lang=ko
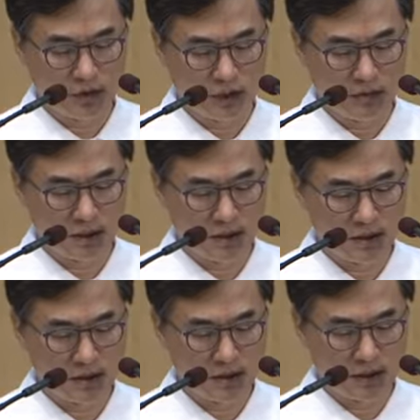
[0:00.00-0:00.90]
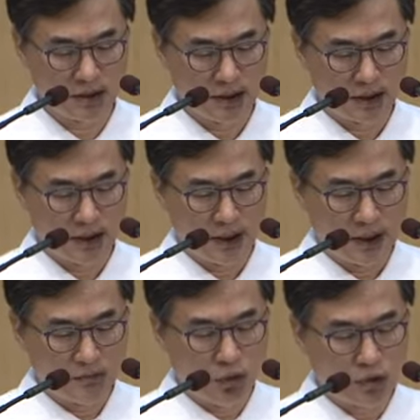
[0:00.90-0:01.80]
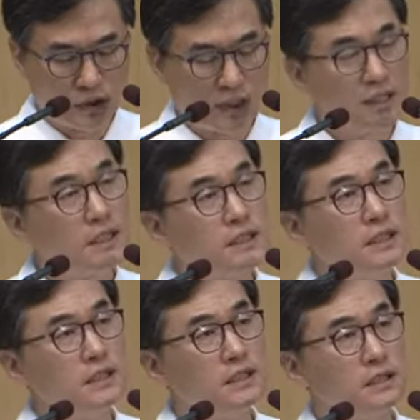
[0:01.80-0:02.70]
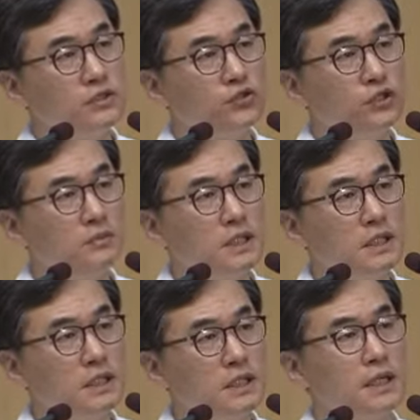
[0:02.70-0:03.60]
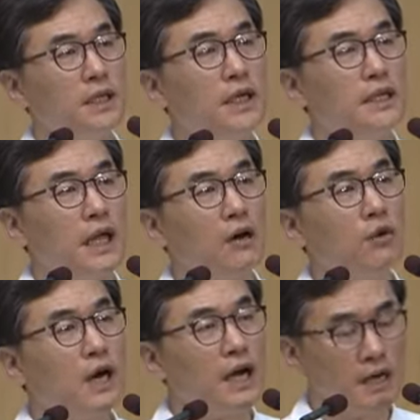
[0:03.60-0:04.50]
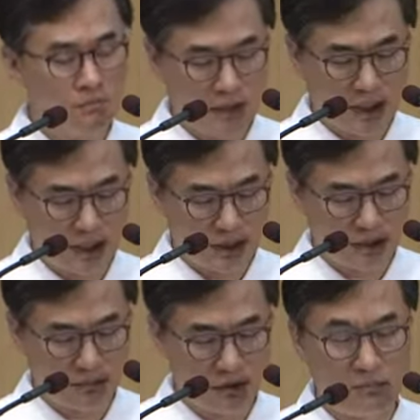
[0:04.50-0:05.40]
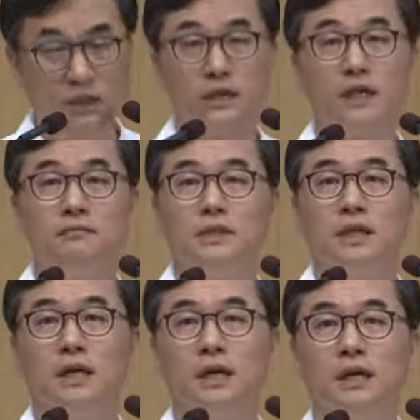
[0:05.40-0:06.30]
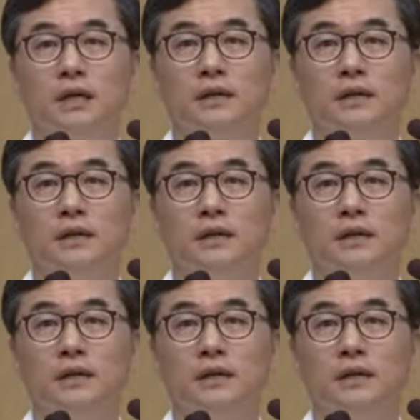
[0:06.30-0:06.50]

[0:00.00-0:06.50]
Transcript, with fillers: 뭐냐면 목자 대신 그 주님이 나와 함께 하심을 믿어야 합니다.